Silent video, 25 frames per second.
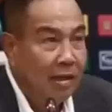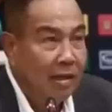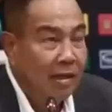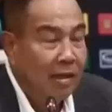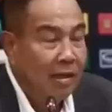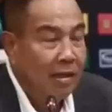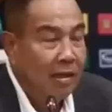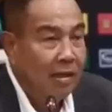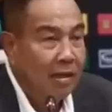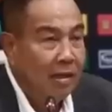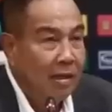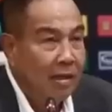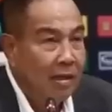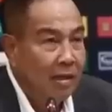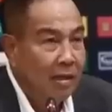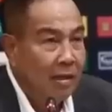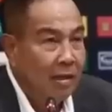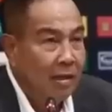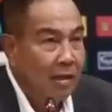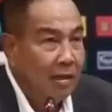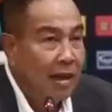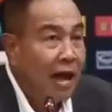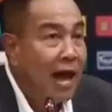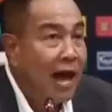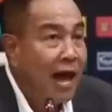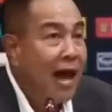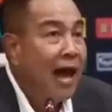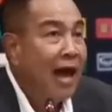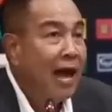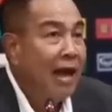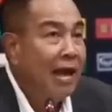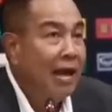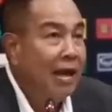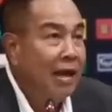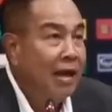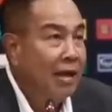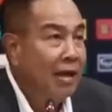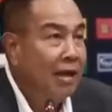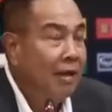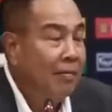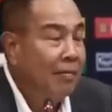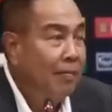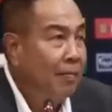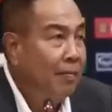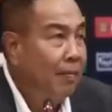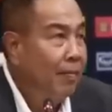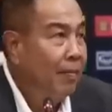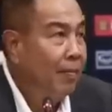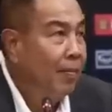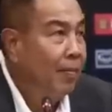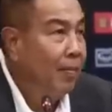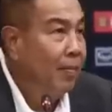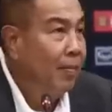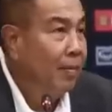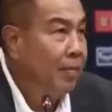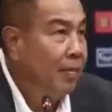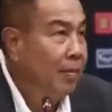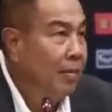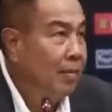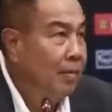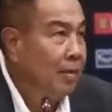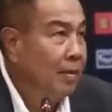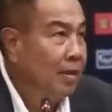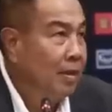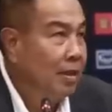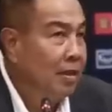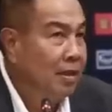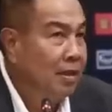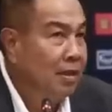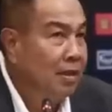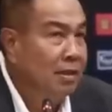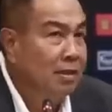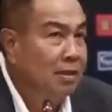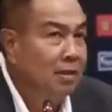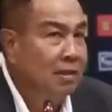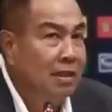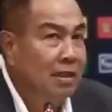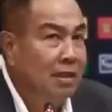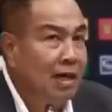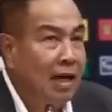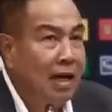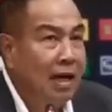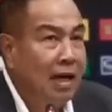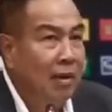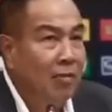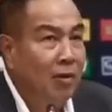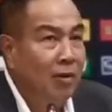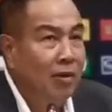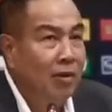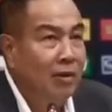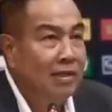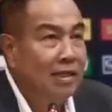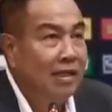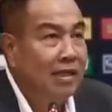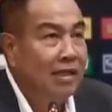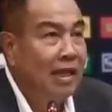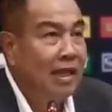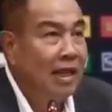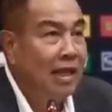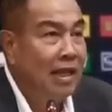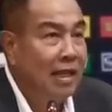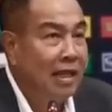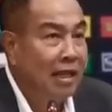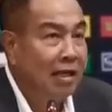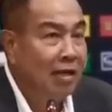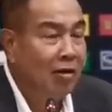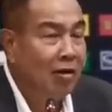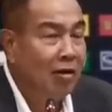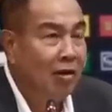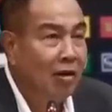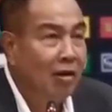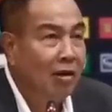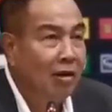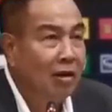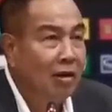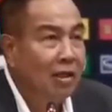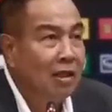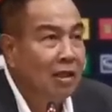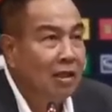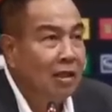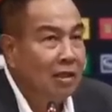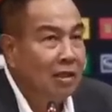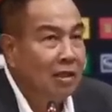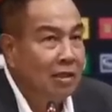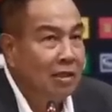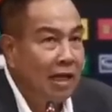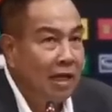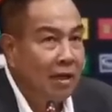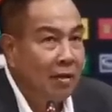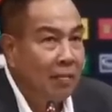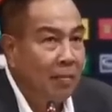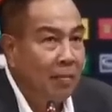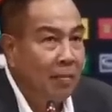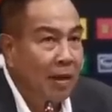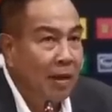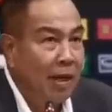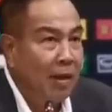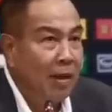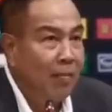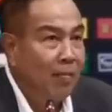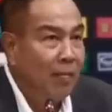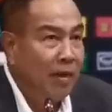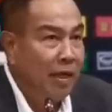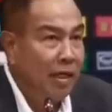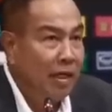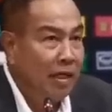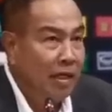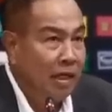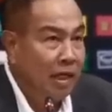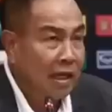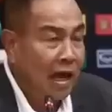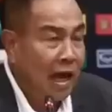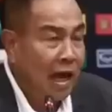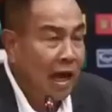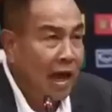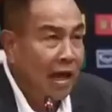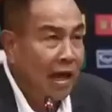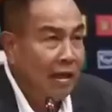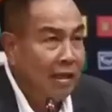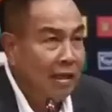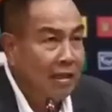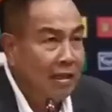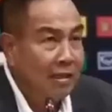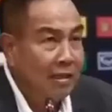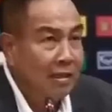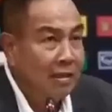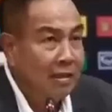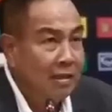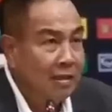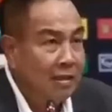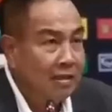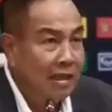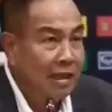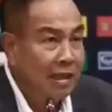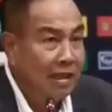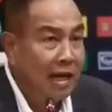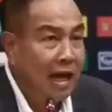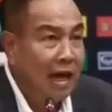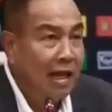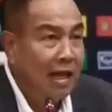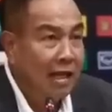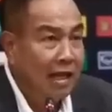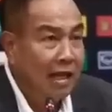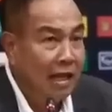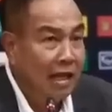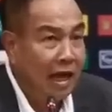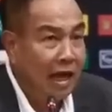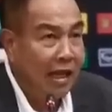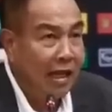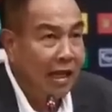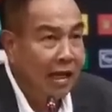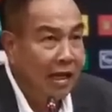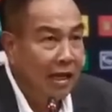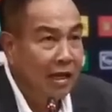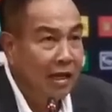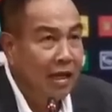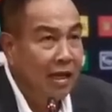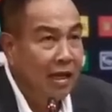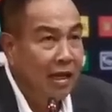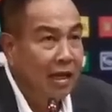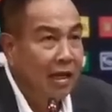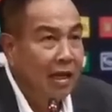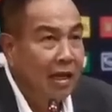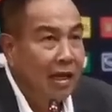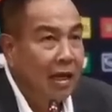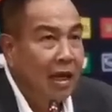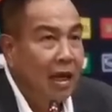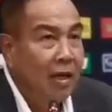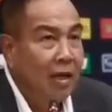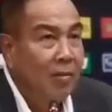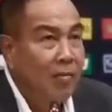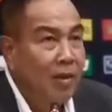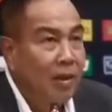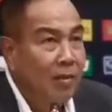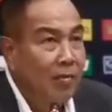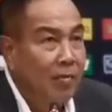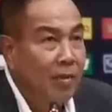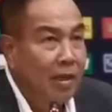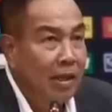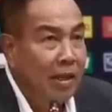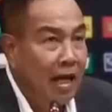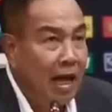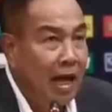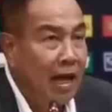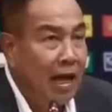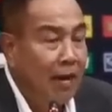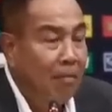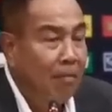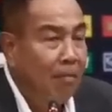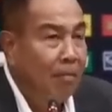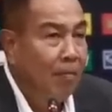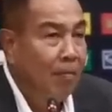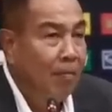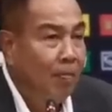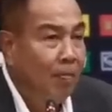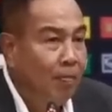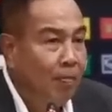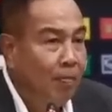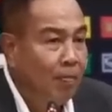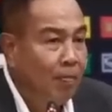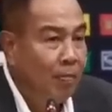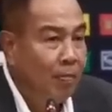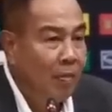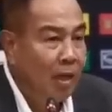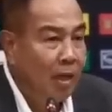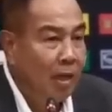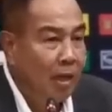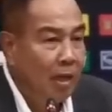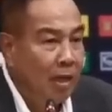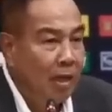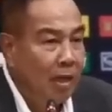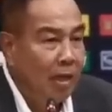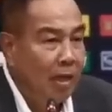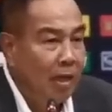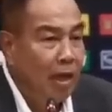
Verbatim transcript: ใสหรือไม่นะครับ พลเอกประวิทย์จะต้องอธิบายเรื่องแบบนี้ และต่อไปนี้เนี่ยพลเอกประวิทย์จะไม่จะต้องไม่เข้ามายุ่งกับสมาคมฟุตบอลแห่งประเทศไทยอีกเลย อันนี้ก็คืออีกมุมหนึ่งที่กังวล